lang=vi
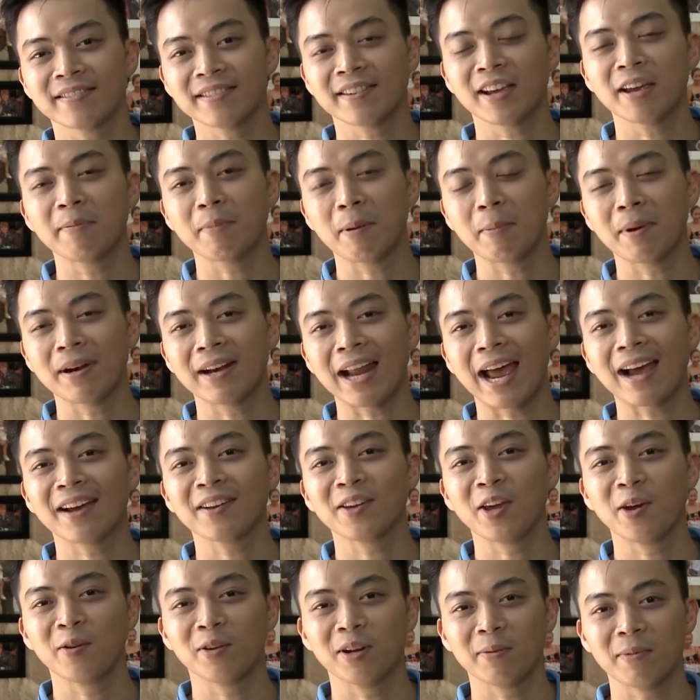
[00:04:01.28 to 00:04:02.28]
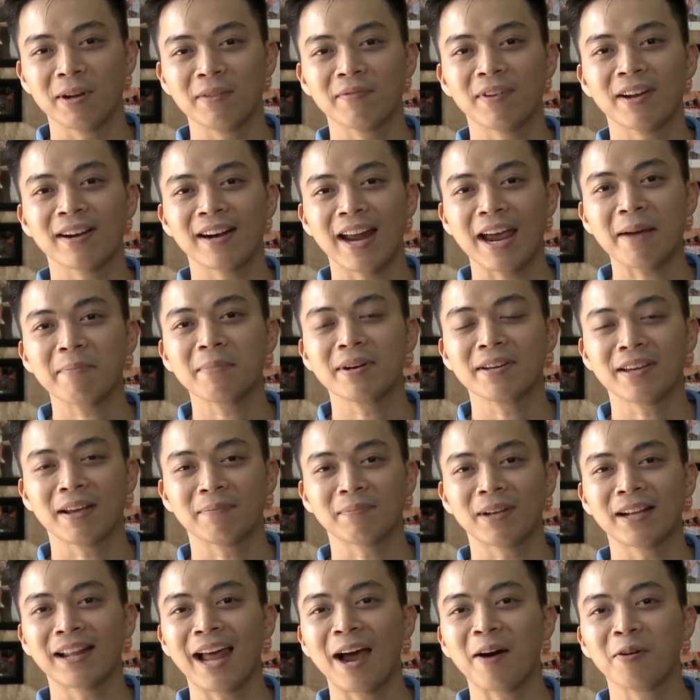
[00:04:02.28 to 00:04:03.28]
khi mà mình ăn nhiều thì mình phải ráng mình
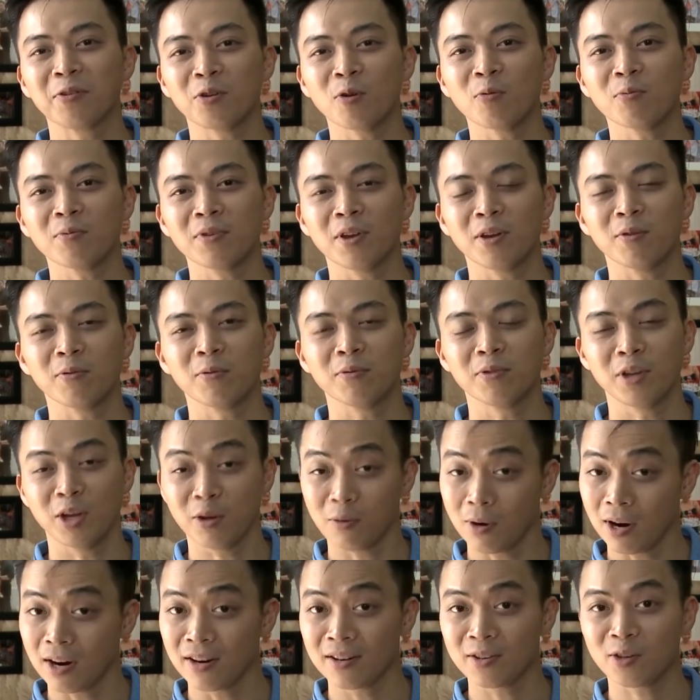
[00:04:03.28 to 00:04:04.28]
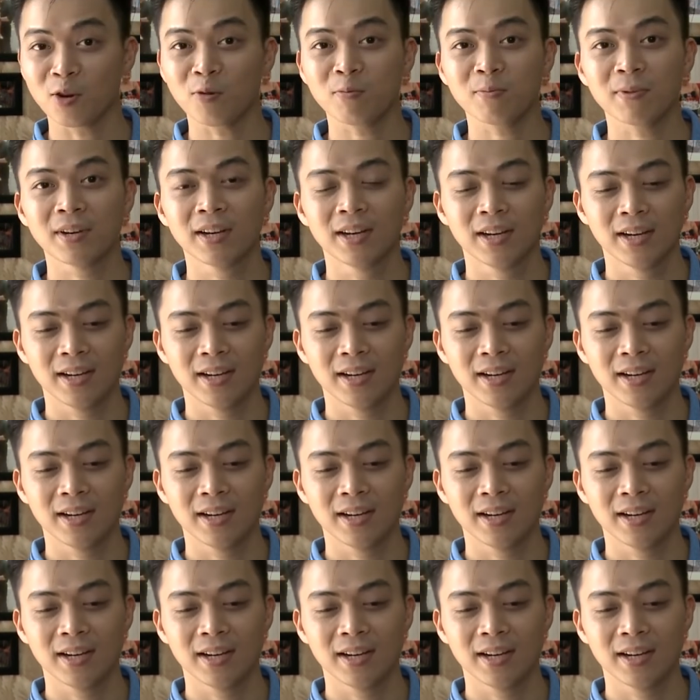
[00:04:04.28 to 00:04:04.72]
chập thể thao chút nhiều nhiều hơn chút